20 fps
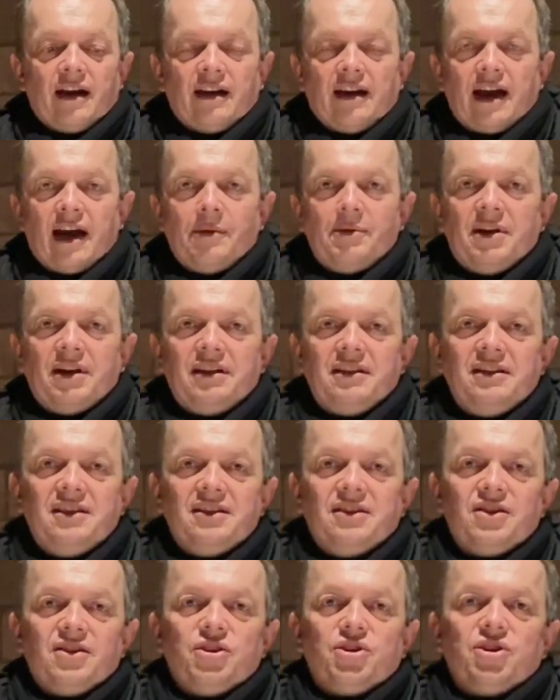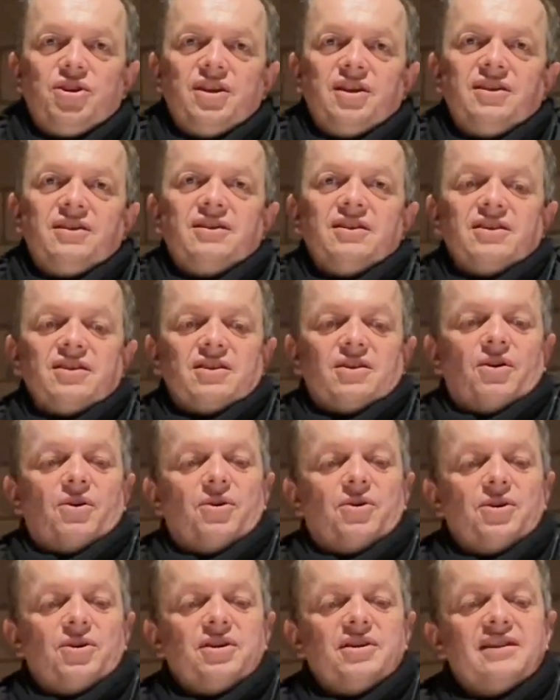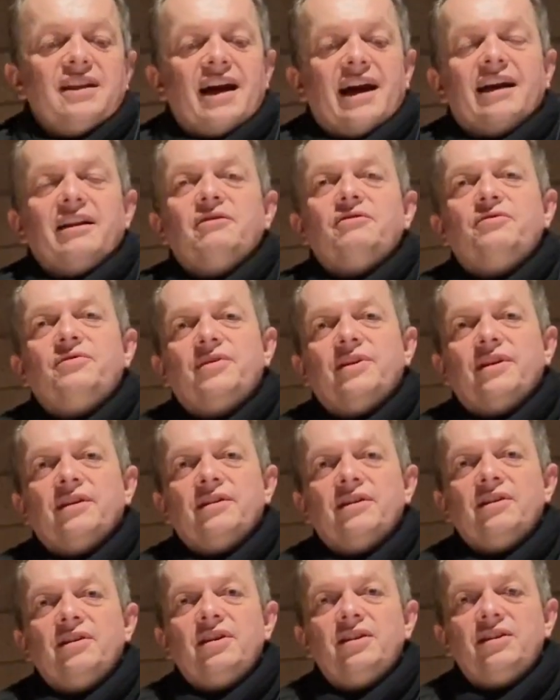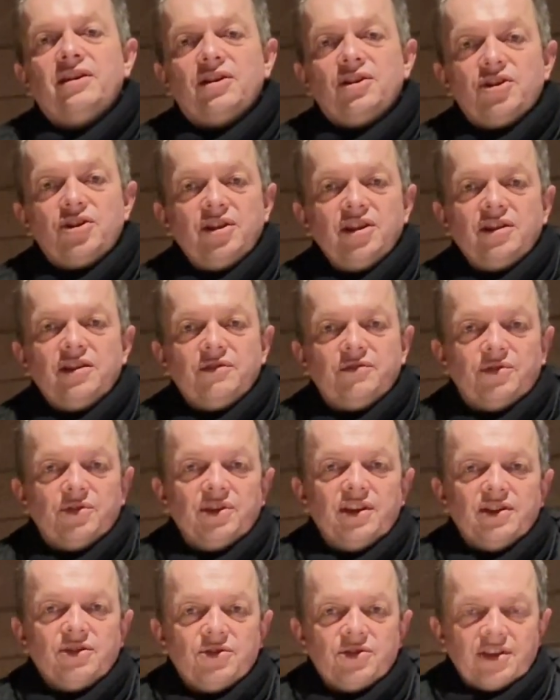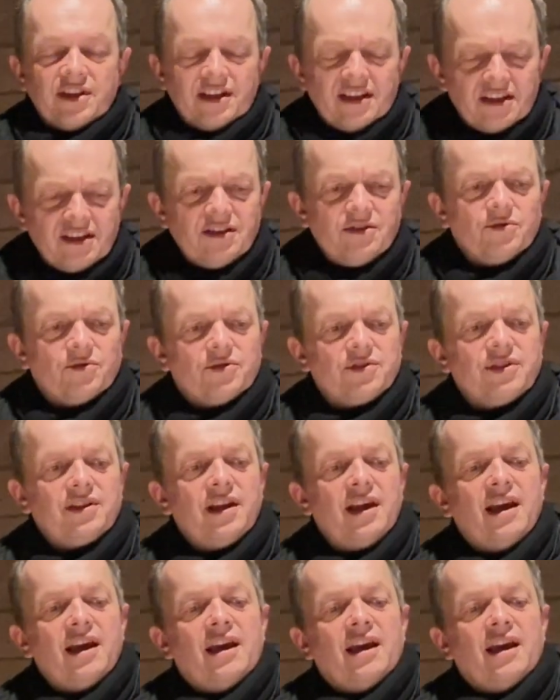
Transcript: Aber diese Geschichte ist auch der Anfang der Geschichte von Jesus Christus.